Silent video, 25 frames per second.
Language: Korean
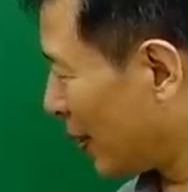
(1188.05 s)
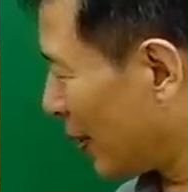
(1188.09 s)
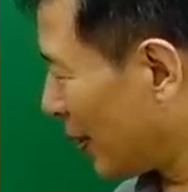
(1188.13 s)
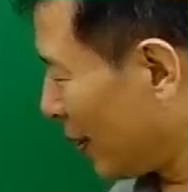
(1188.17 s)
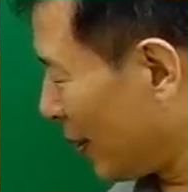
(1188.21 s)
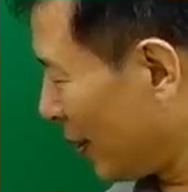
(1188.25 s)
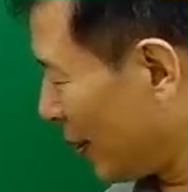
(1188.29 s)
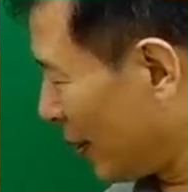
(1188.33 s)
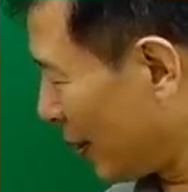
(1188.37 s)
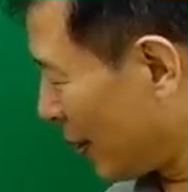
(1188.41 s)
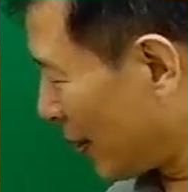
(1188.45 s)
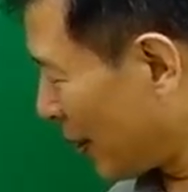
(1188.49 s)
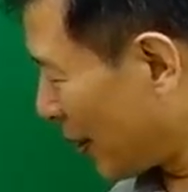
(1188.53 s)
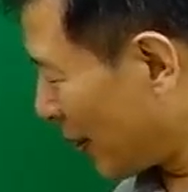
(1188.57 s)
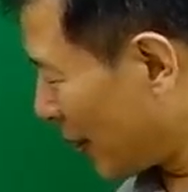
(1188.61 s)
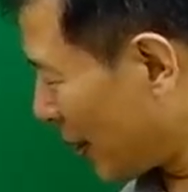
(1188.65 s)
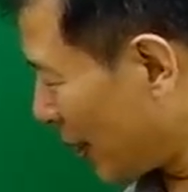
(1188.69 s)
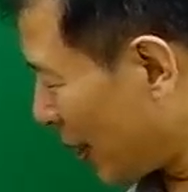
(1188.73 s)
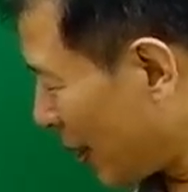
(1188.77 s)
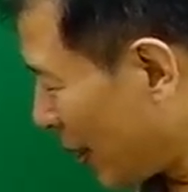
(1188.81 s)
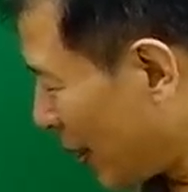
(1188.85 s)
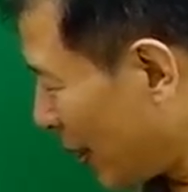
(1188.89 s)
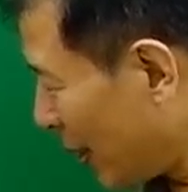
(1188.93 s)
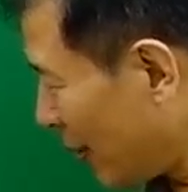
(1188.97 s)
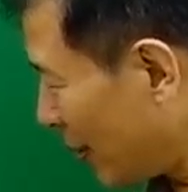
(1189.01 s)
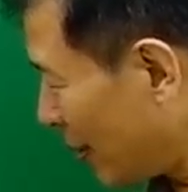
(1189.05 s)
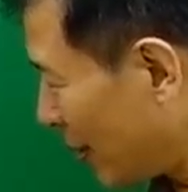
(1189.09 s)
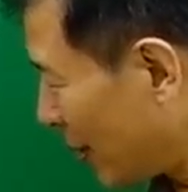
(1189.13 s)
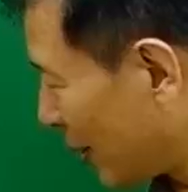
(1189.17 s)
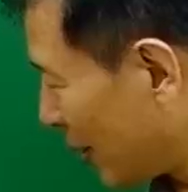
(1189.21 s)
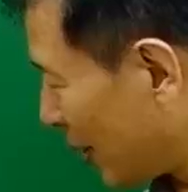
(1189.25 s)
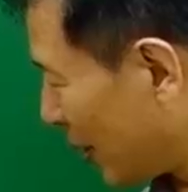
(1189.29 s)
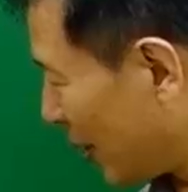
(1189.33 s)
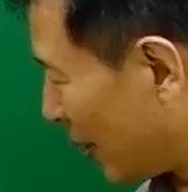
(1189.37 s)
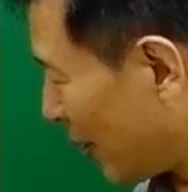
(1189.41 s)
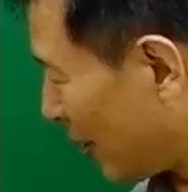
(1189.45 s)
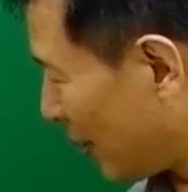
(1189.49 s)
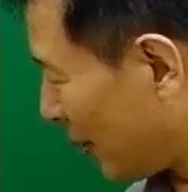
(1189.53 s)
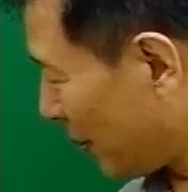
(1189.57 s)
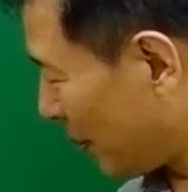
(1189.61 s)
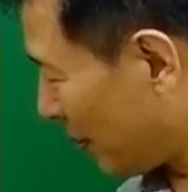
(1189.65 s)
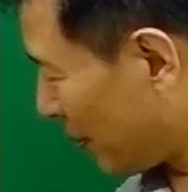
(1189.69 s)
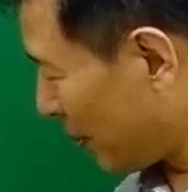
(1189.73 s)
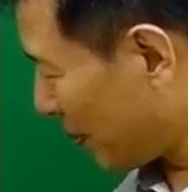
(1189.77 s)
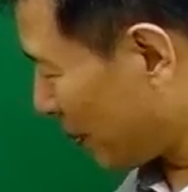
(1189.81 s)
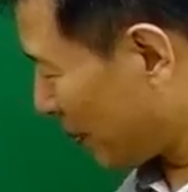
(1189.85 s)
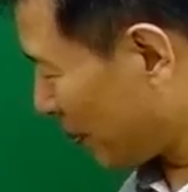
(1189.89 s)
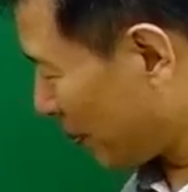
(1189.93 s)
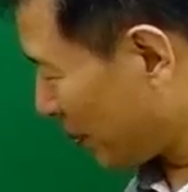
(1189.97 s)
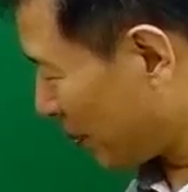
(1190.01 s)
이렇게 작게 있을 거예
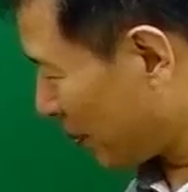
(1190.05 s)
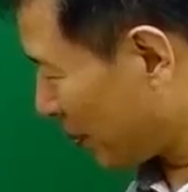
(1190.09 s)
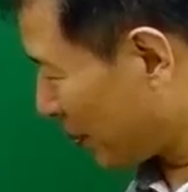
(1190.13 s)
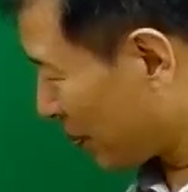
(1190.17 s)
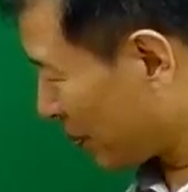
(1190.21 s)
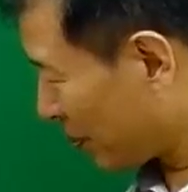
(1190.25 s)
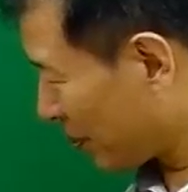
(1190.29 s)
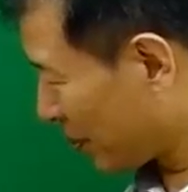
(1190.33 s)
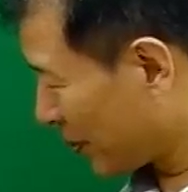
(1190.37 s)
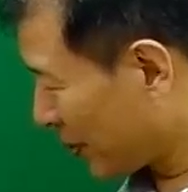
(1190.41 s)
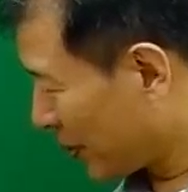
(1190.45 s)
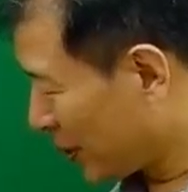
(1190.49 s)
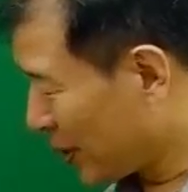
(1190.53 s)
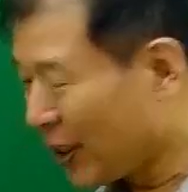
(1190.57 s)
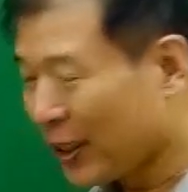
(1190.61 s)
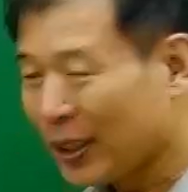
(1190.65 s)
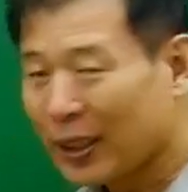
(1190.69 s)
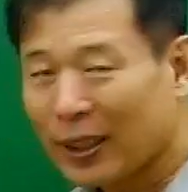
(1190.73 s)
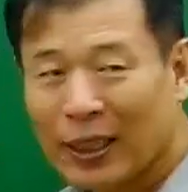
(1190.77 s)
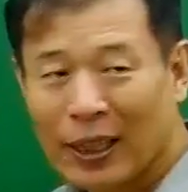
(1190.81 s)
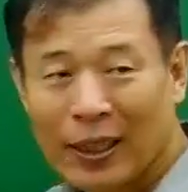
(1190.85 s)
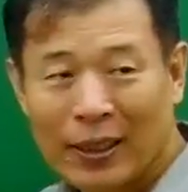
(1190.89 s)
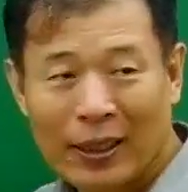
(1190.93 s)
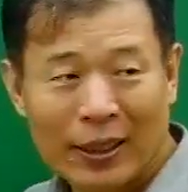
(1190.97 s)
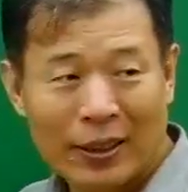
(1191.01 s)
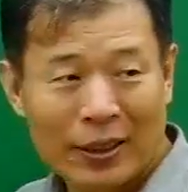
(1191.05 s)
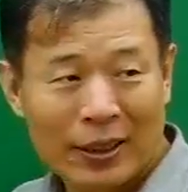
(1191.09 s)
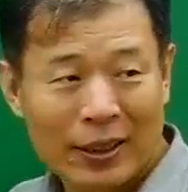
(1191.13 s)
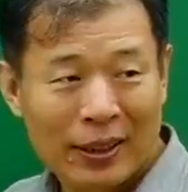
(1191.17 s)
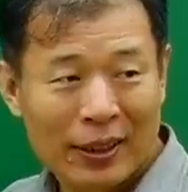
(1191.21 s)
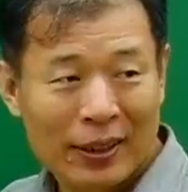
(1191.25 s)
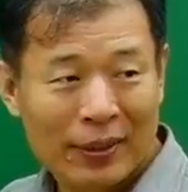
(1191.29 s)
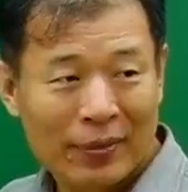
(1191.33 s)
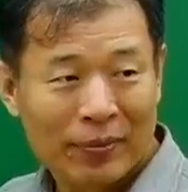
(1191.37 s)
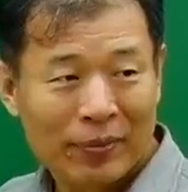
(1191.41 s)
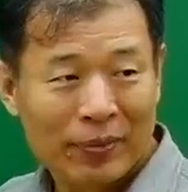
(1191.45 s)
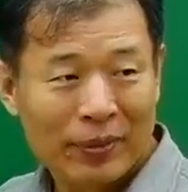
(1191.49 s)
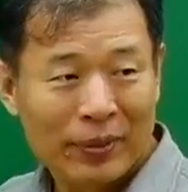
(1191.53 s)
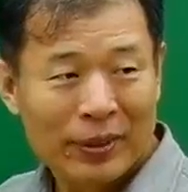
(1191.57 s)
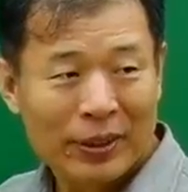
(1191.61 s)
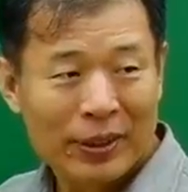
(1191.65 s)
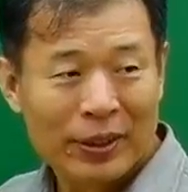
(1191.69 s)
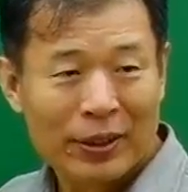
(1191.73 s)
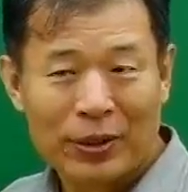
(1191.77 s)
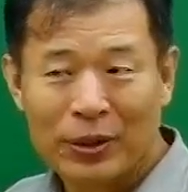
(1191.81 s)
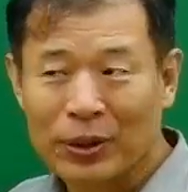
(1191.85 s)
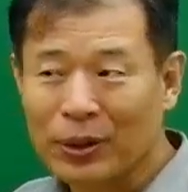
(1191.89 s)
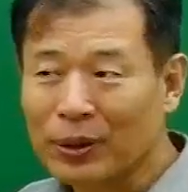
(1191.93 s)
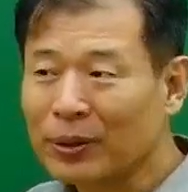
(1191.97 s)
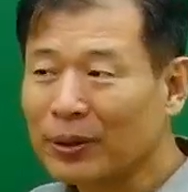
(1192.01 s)
여기 계단이.
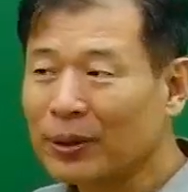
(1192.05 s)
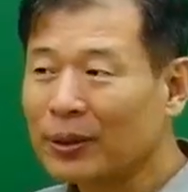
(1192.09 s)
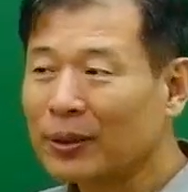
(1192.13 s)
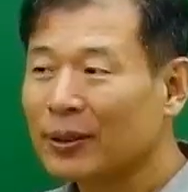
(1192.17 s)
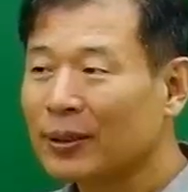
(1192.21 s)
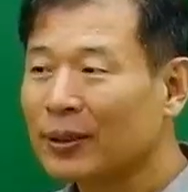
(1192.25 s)
그렇죠?